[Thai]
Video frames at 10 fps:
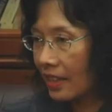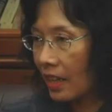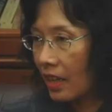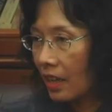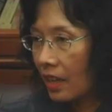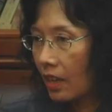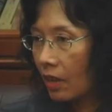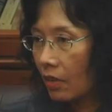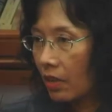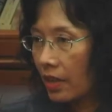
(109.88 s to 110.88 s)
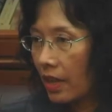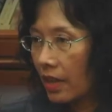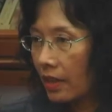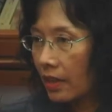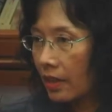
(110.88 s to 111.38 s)
เนี่ยเขาก็
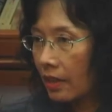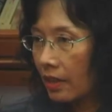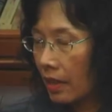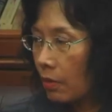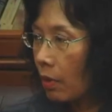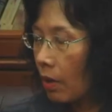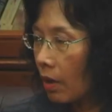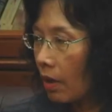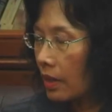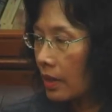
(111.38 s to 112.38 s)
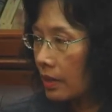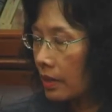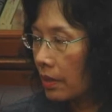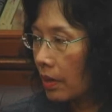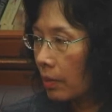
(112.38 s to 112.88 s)
ได้เน้นหัวข้อในเรื่
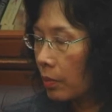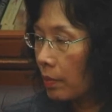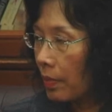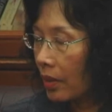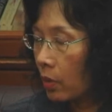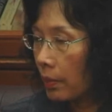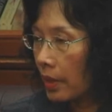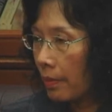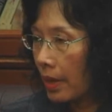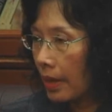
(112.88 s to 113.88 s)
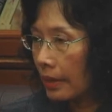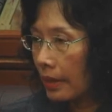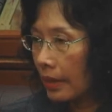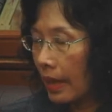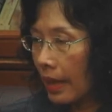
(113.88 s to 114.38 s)
องของบทบาทของพยาบาล
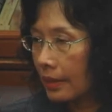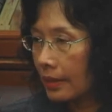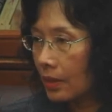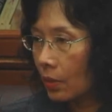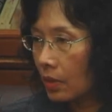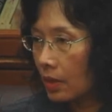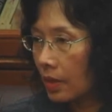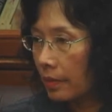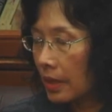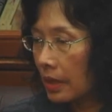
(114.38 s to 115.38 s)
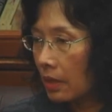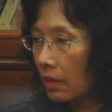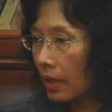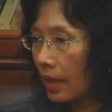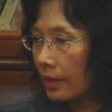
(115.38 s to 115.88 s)
ในการส่งเสริมในเรื่อง
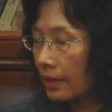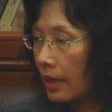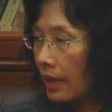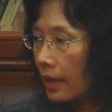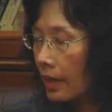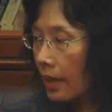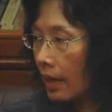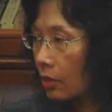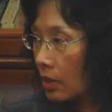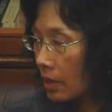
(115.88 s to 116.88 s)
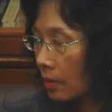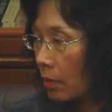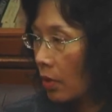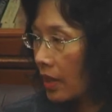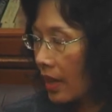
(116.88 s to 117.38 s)
ของการเข้าถึง
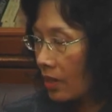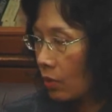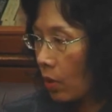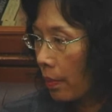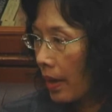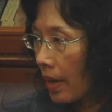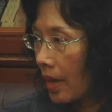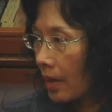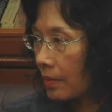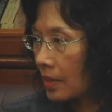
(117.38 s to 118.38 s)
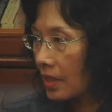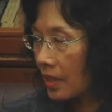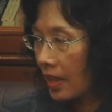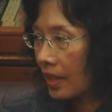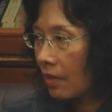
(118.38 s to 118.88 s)
บริการสุขภาพ ซึ่ง
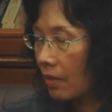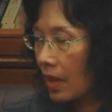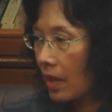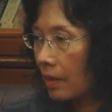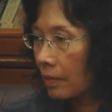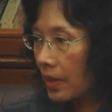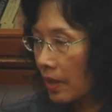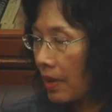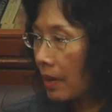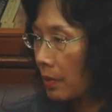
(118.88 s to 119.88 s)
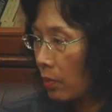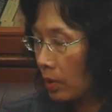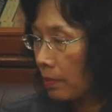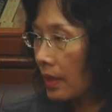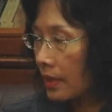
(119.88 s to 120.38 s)
เน้นเลยว่าพยาบาลมีบ
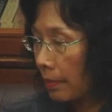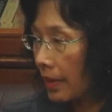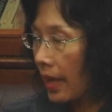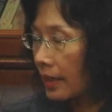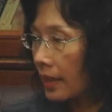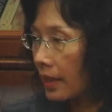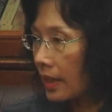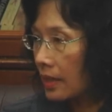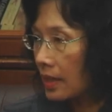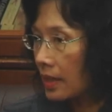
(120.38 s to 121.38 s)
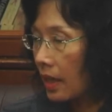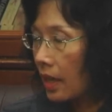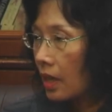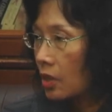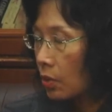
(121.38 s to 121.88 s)
ทบาทสำคัญในการที่จะ
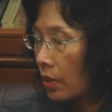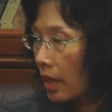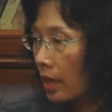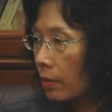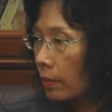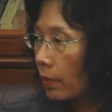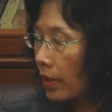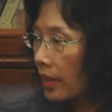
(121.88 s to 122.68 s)
ช่วยให้ผู้ป่วย